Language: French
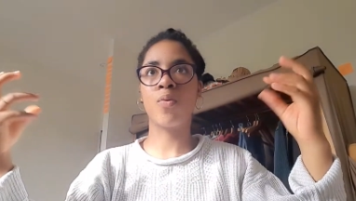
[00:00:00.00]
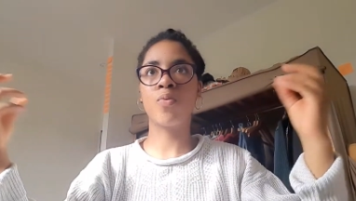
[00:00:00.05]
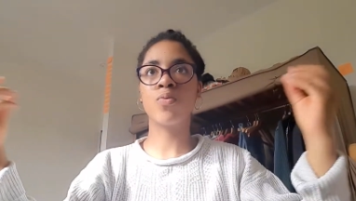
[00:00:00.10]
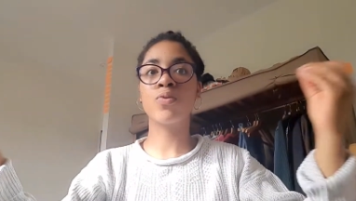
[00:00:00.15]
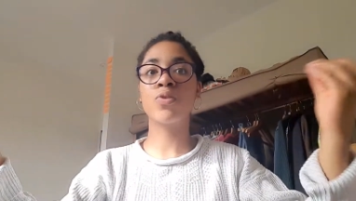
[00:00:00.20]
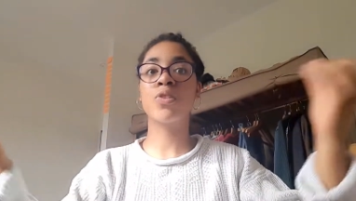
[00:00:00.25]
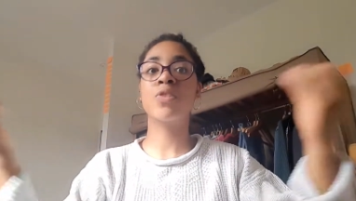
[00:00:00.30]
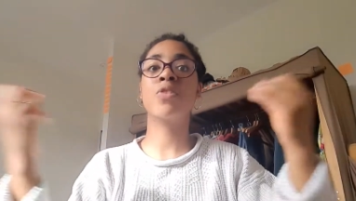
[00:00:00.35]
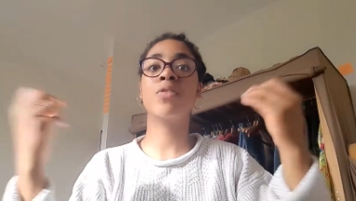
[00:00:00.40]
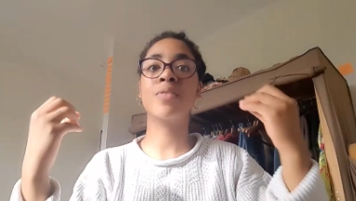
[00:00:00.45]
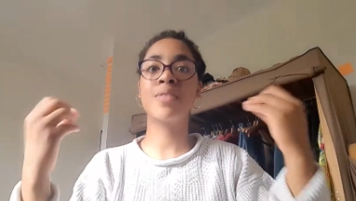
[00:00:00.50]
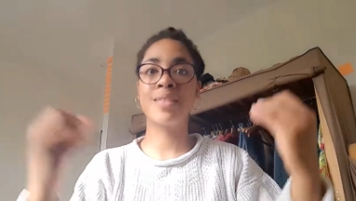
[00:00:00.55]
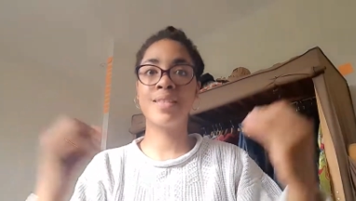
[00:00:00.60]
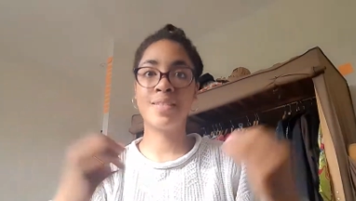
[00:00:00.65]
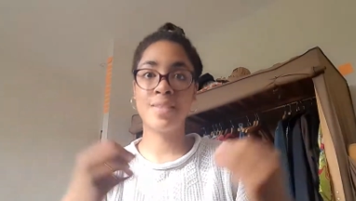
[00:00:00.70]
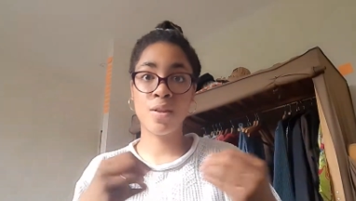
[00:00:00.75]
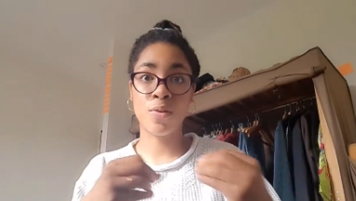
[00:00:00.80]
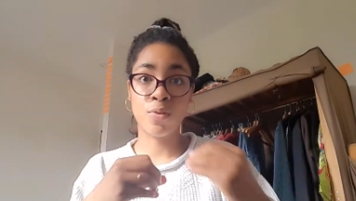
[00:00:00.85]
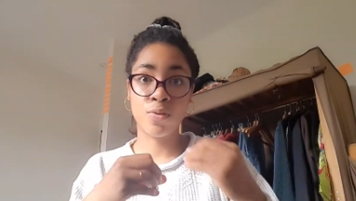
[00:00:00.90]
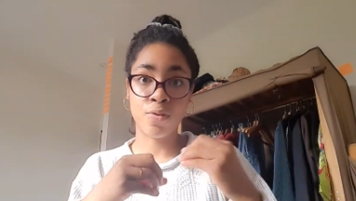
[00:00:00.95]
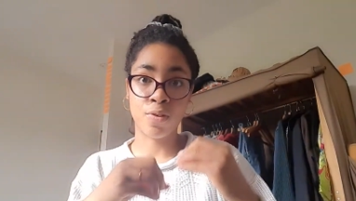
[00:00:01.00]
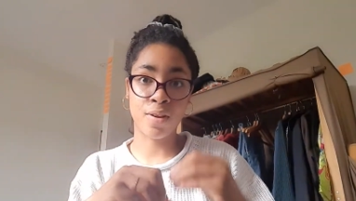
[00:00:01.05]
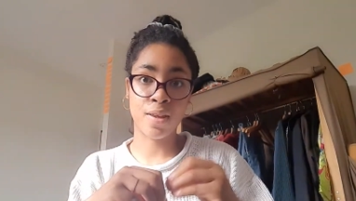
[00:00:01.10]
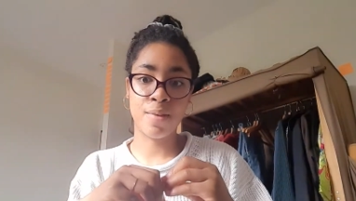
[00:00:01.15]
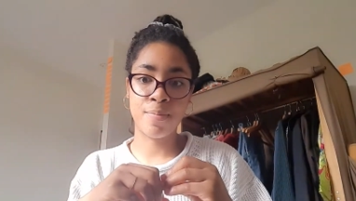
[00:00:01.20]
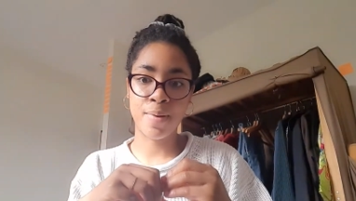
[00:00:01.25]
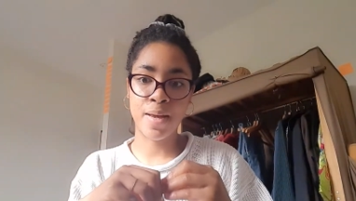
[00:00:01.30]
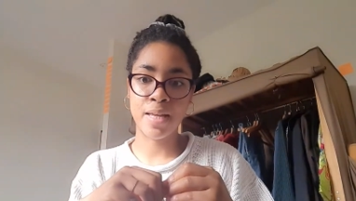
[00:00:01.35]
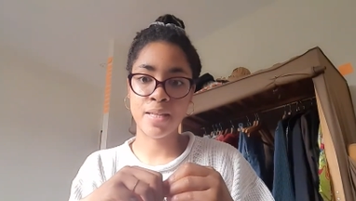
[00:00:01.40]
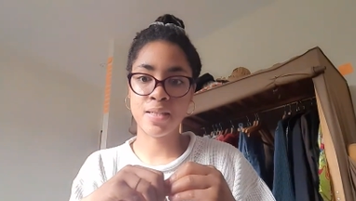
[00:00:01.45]
conscientiser le temps
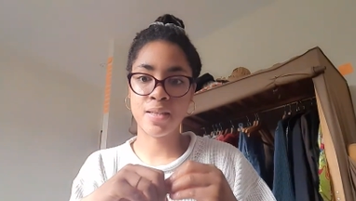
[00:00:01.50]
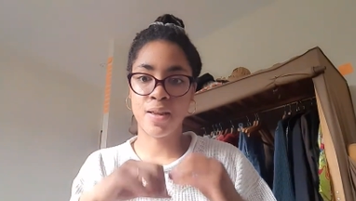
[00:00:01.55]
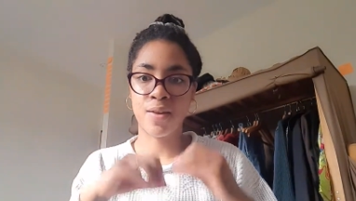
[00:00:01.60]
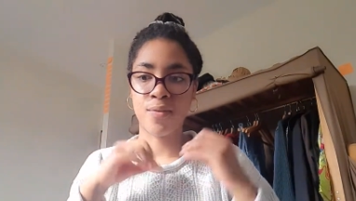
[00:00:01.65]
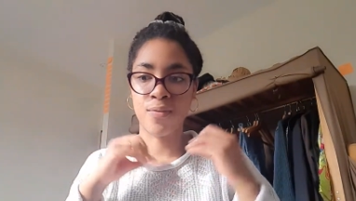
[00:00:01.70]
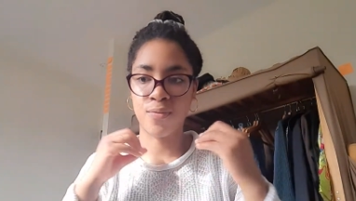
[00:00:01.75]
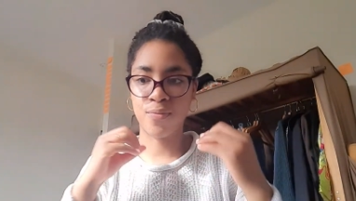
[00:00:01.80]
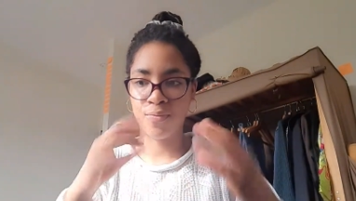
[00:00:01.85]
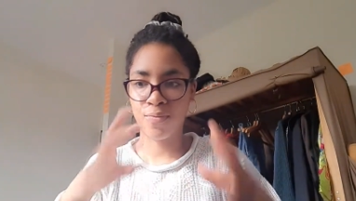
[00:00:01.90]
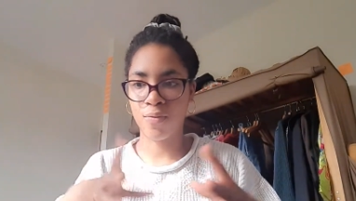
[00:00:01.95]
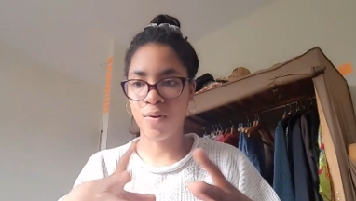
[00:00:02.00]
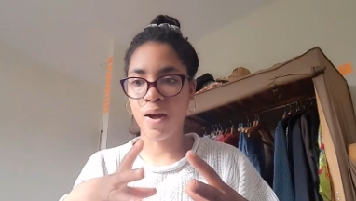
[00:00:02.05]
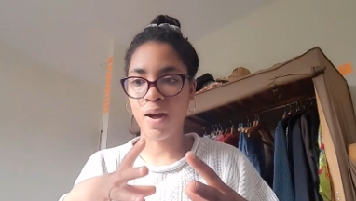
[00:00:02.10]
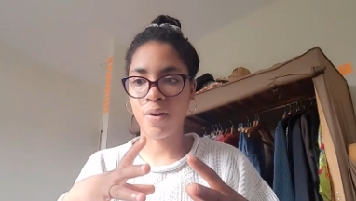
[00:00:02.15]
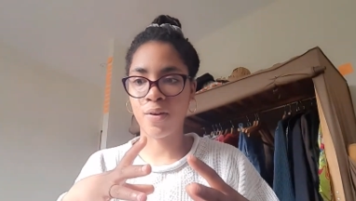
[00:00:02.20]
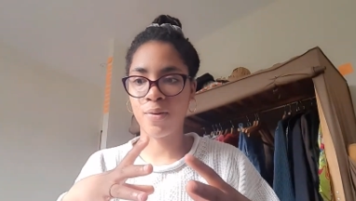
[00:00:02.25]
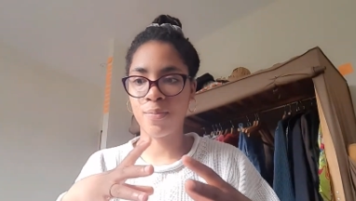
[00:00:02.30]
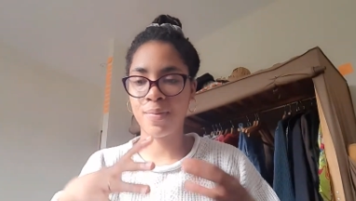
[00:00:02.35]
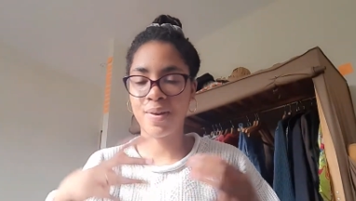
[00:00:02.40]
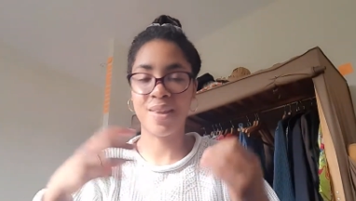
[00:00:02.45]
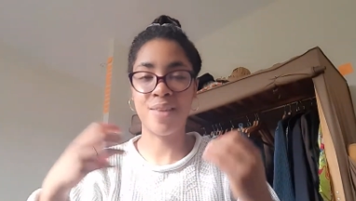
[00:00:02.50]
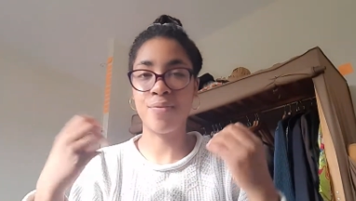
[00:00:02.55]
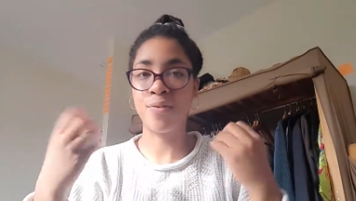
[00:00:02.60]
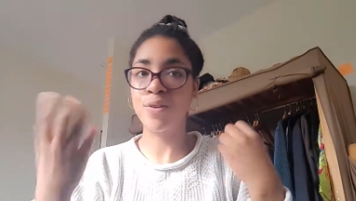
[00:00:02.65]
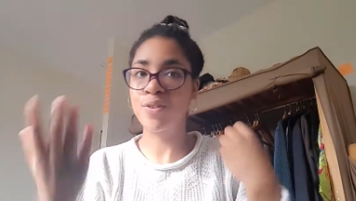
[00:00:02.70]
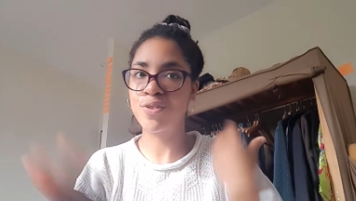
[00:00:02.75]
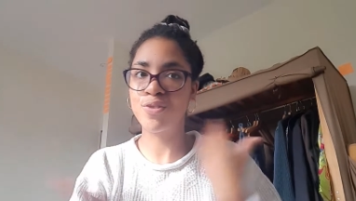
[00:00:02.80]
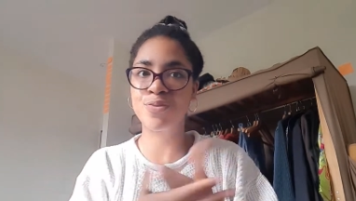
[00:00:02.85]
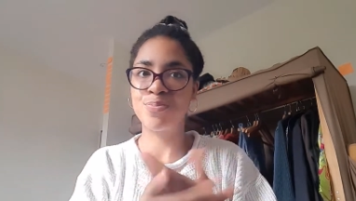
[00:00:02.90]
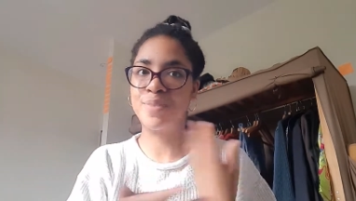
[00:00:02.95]
qui passe et voir que ben il faut
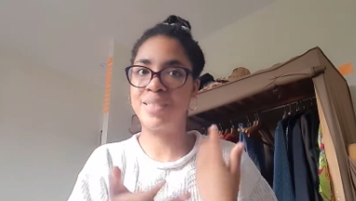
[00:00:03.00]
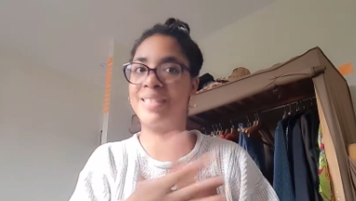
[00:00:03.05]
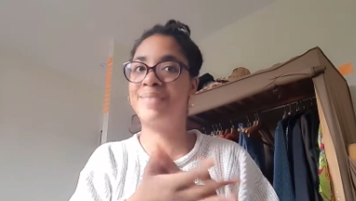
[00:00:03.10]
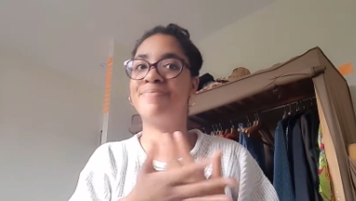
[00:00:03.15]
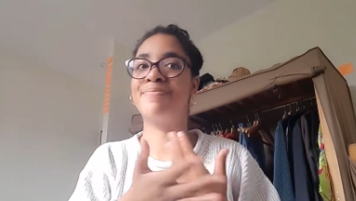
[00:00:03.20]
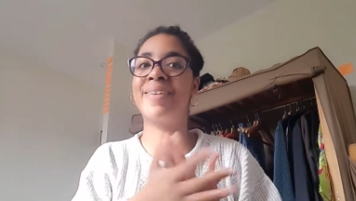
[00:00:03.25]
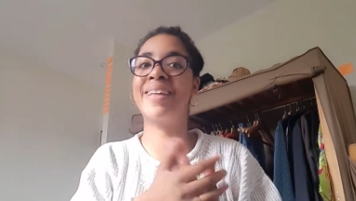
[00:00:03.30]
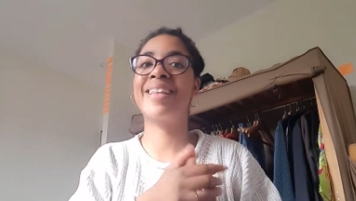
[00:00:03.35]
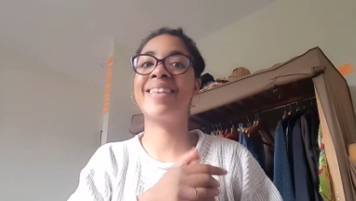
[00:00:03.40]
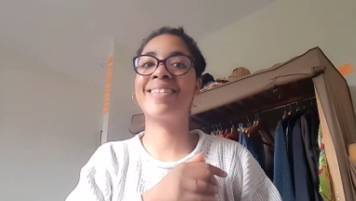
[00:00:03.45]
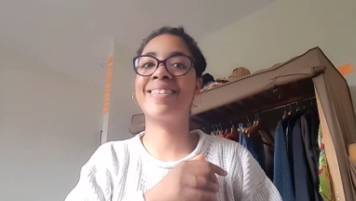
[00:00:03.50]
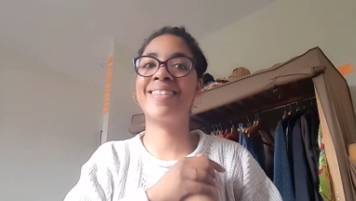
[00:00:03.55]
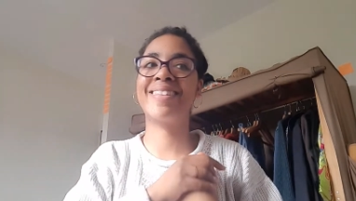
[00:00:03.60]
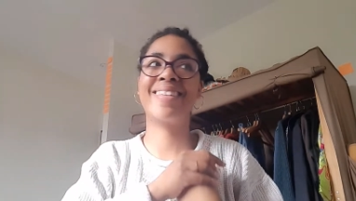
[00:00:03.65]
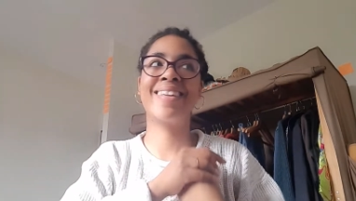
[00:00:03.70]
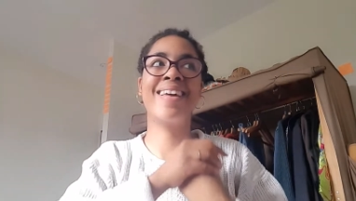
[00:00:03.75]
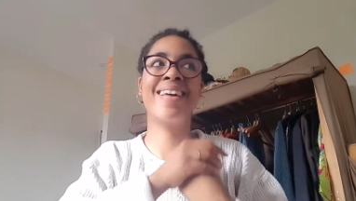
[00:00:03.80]
que tu te mettes